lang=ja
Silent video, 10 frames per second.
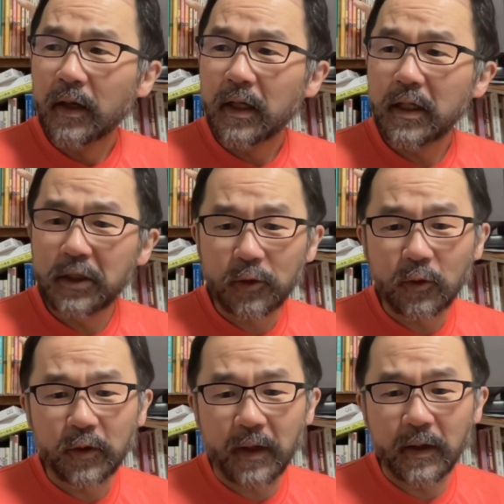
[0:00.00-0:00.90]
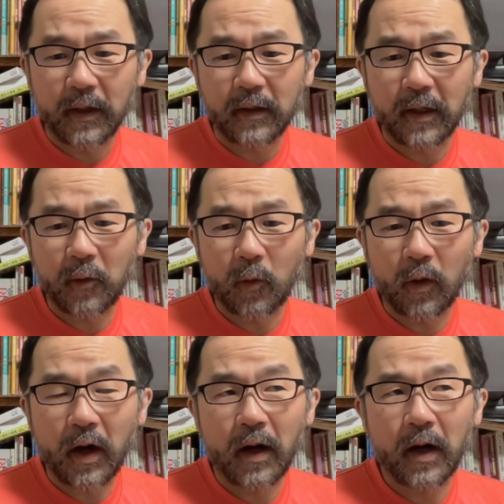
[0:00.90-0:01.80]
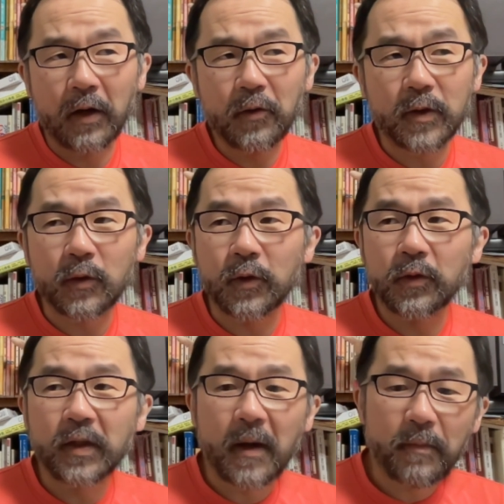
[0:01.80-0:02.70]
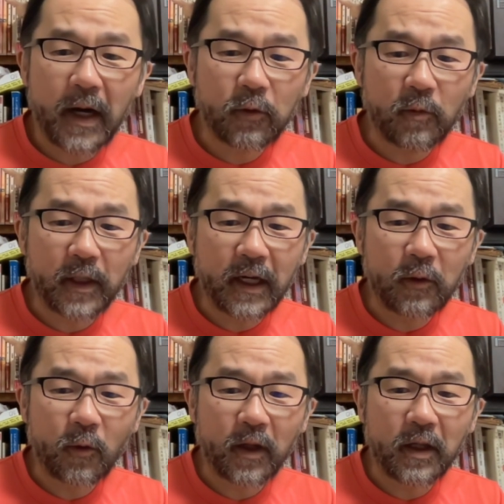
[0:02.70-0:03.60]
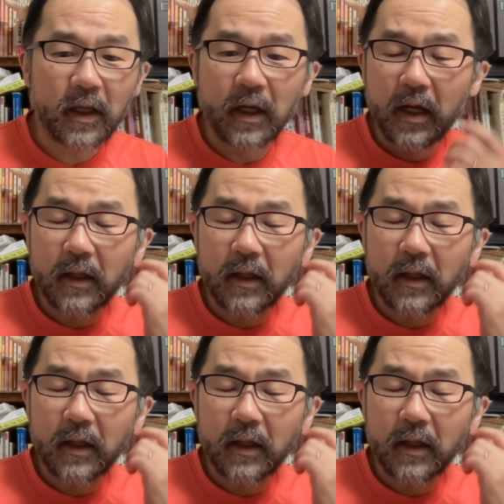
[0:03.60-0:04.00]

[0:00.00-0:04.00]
飲食店であったりとか、あるいはそういうデパートみたいな時に、